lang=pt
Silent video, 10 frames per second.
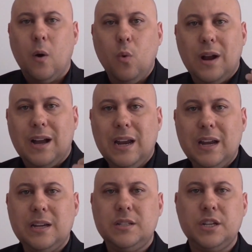O
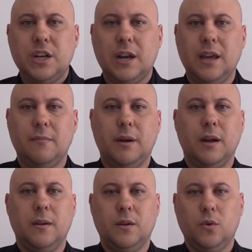grande
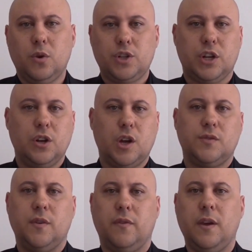dilema hoje que
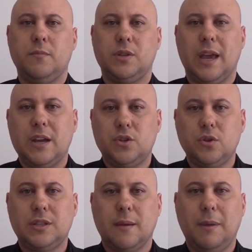nós vivemos é
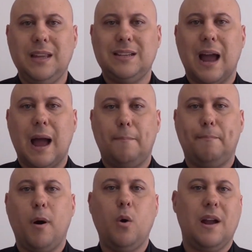justamente a
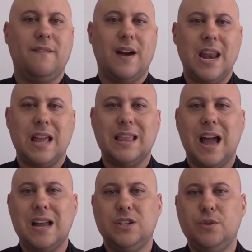pouca
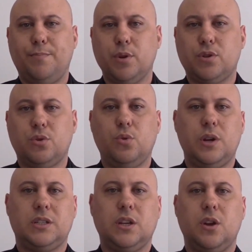variedade de
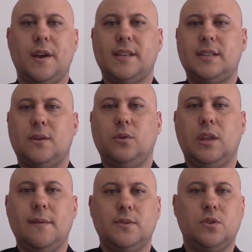posturas que nós
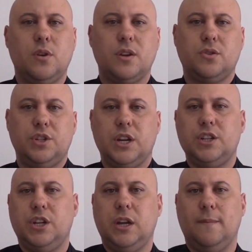executamos no nosso dia
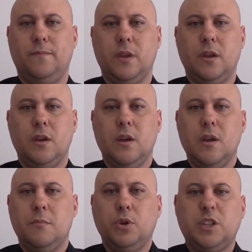a dia.
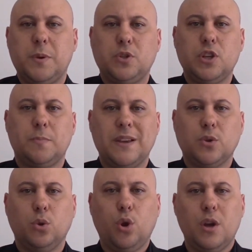Muitas pessoas
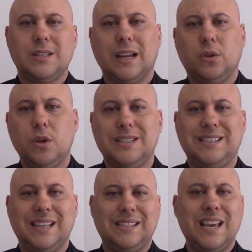passam 12, 14,
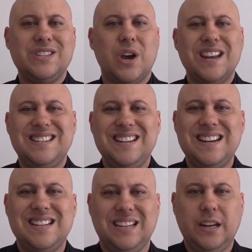16 horas
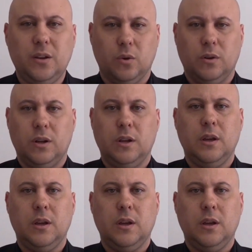dirigindo.